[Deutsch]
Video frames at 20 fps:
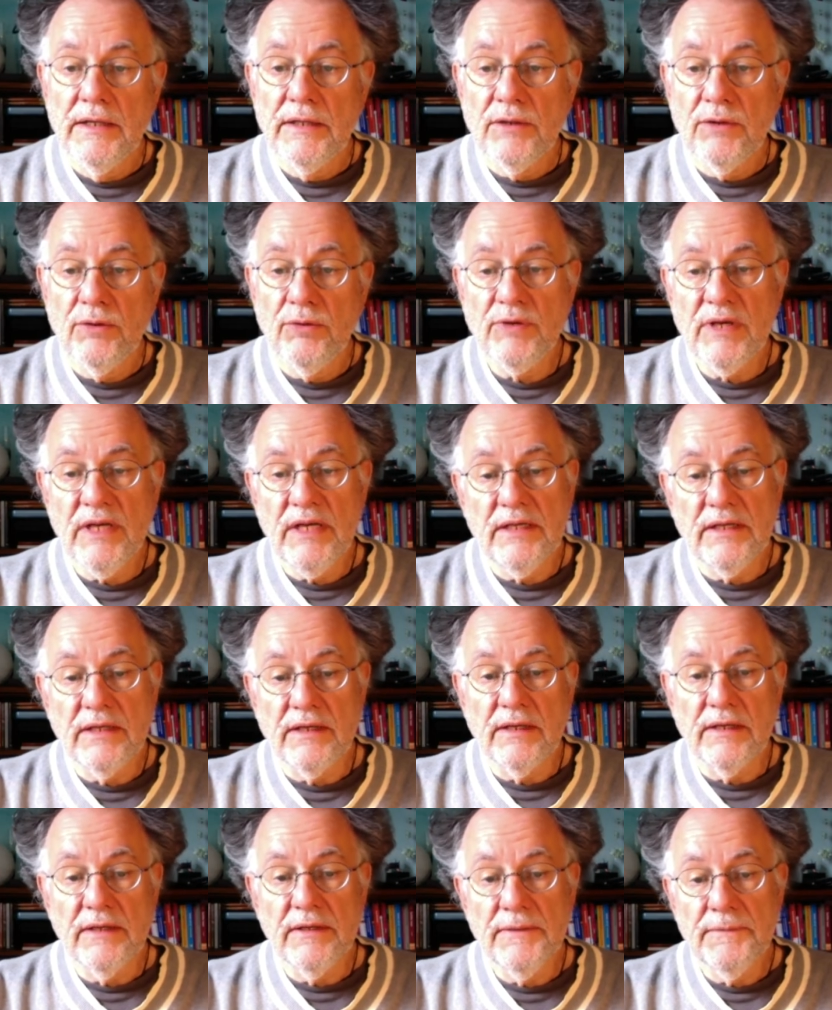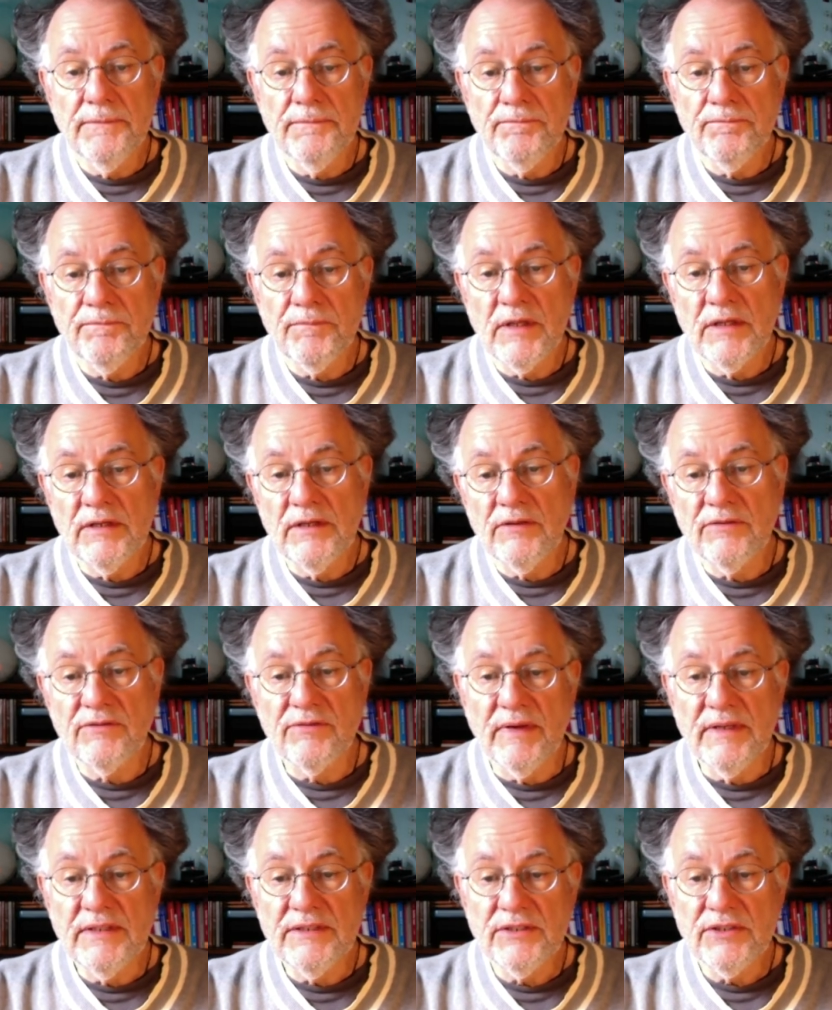Okay, ähm, in der
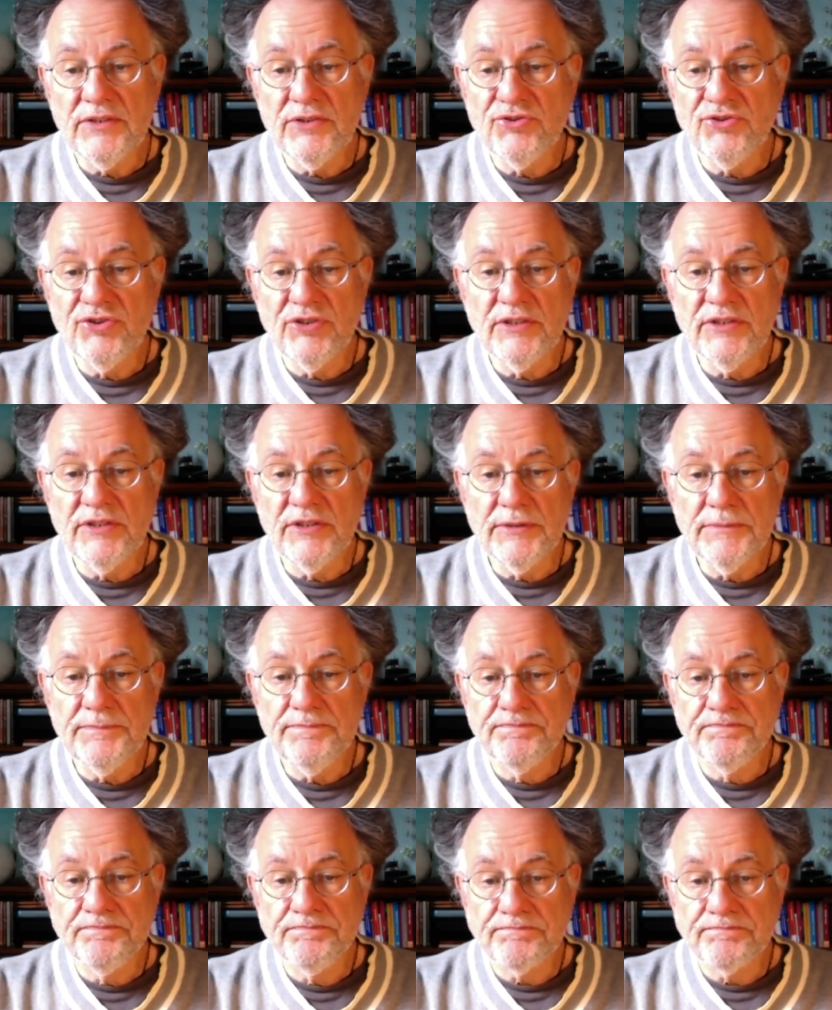zweiten Geschichte